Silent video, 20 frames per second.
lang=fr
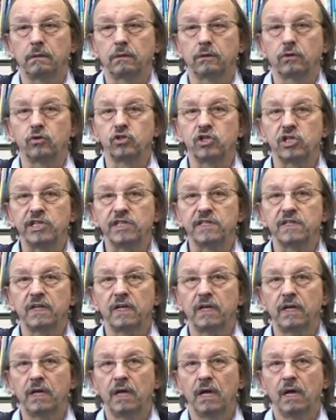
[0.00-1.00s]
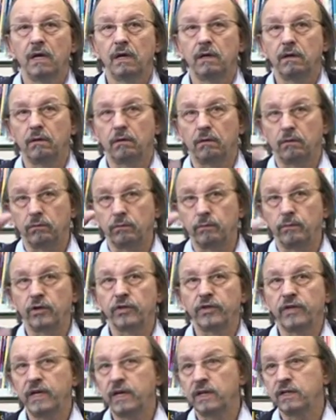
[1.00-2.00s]
que je lisais, on
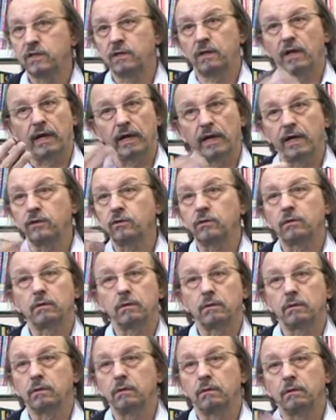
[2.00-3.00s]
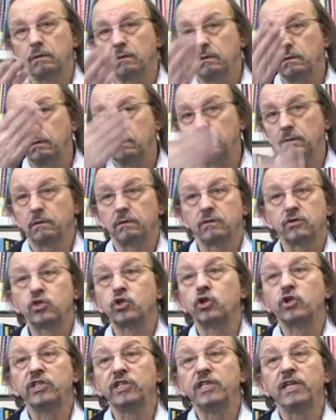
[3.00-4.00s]
demandait à, être euh,
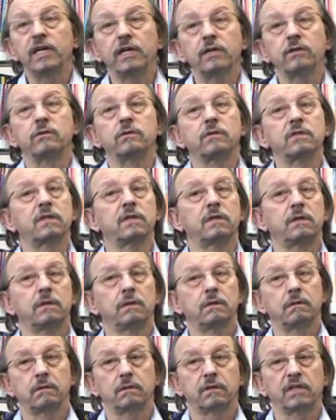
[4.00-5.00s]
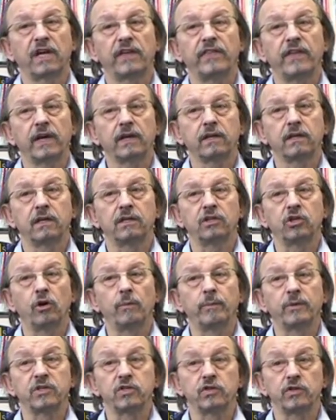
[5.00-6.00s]
solidaire de ces euh, Kanaks qui étaient
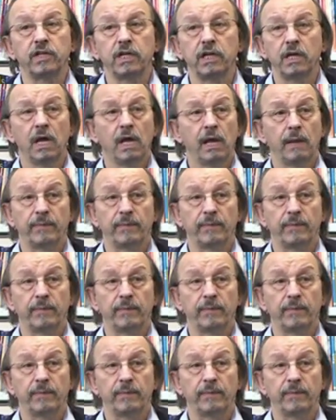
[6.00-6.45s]
emprisonnés,